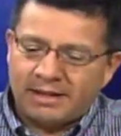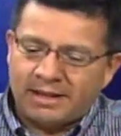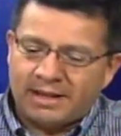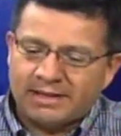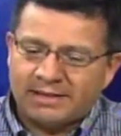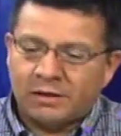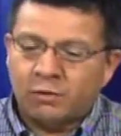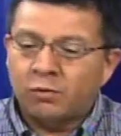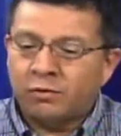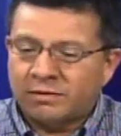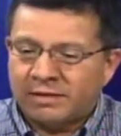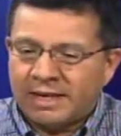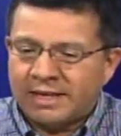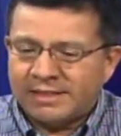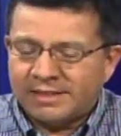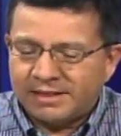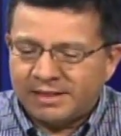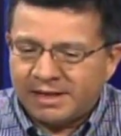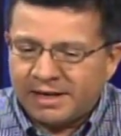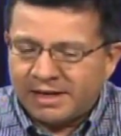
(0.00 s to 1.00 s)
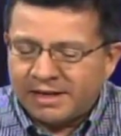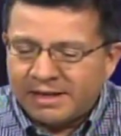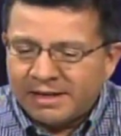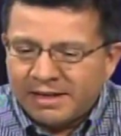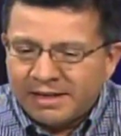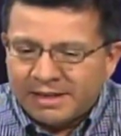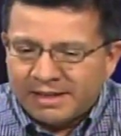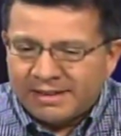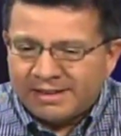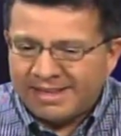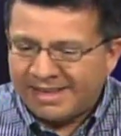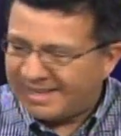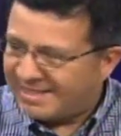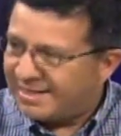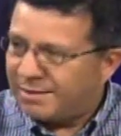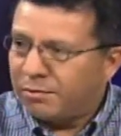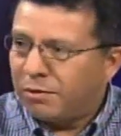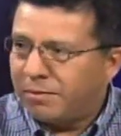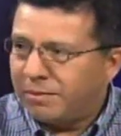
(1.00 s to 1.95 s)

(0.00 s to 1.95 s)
la circunstancia de ese